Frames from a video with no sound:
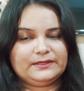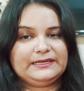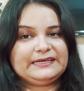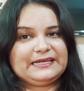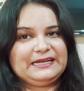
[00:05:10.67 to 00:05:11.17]

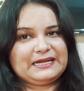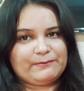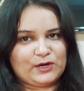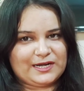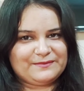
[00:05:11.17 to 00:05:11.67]
रेड कलर का
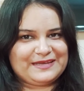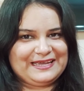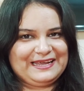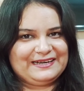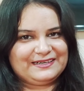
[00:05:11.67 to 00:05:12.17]
बॉटम
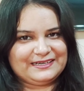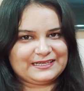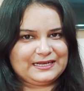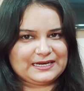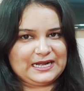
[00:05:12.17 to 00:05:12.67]
है एंड रेड
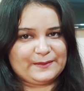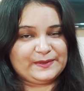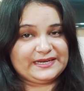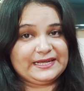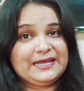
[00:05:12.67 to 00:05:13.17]
कलर का
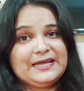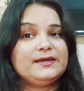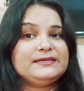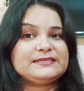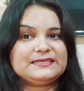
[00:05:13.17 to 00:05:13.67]
अपर है
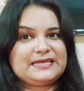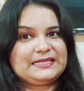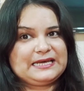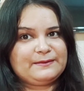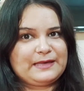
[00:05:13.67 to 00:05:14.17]
इसके
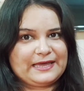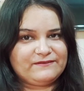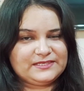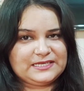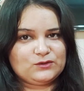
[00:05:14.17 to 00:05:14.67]
साथ आप
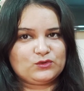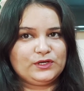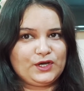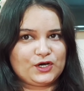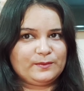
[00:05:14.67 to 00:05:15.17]
हैवी सा
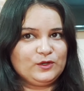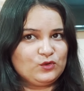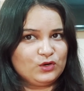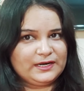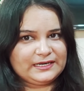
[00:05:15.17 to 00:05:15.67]
कोई और भी
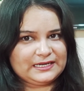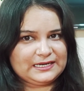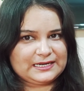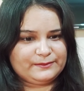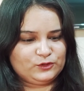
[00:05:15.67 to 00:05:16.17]
गोल्डन
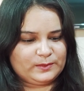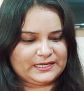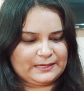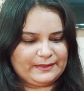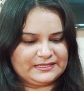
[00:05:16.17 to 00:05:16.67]
कलर का भी
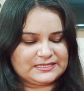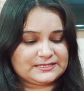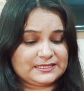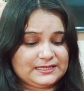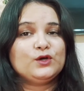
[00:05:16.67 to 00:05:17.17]
दुपट्टा मैच कर
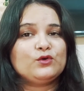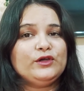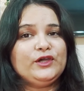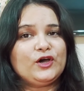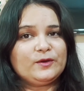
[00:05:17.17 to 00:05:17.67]
सकती हैं
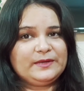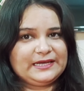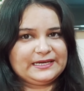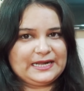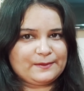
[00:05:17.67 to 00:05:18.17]
कोई और भी
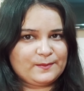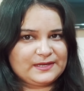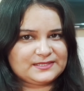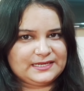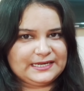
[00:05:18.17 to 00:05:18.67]
अगर आपके
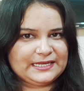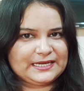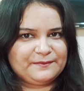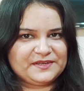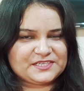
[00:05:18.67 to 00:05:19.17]
पास रेड के
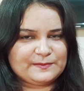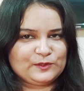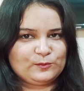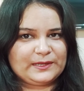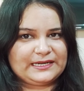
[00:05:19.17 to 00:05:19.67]
कॉम्बिनेशन
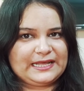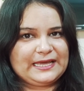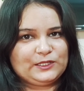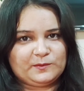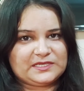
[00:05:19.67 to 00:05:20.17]
में दुपट्टा
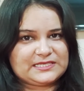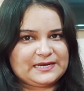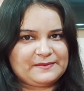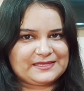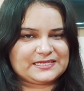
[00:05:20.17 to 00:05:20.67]
है तो मिक्स
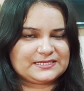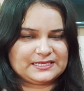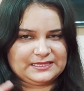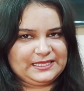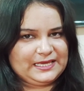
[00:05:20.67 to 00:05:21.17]
एंड मैच कर
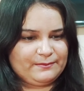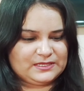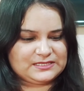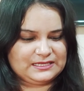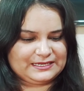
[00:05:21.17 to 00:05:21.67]
सकती हैं
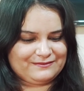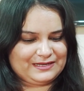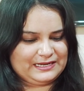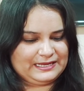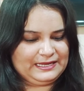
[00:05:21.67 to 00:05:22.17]
मस्त लगने
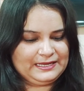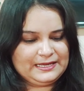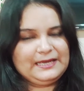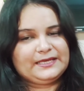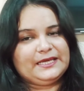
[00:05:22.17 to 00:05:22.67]
वाला है
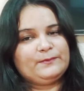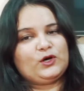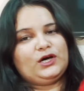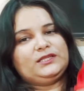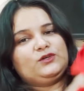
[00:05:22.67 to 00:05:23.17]
ये
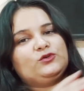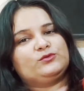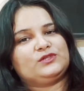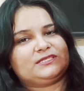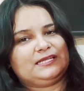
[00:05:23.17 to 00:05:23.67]
बहुत ही
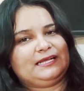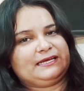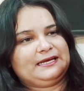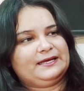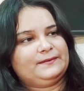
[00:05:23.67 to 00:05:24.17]
खूबसूरत सा
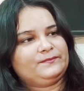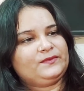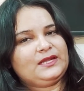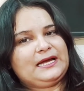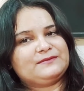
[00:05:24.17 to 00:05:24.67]
लहंगा है
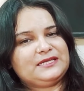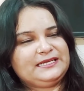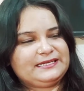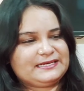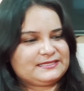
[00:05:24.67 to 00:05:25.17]
अब
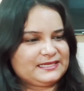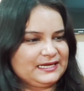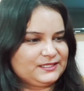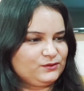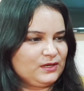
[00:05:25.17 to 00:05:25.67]
चलिए नेक्स्ट
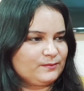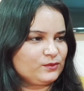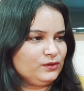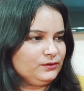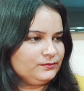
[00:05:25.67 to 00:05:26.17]
दिखाती हूँ आपको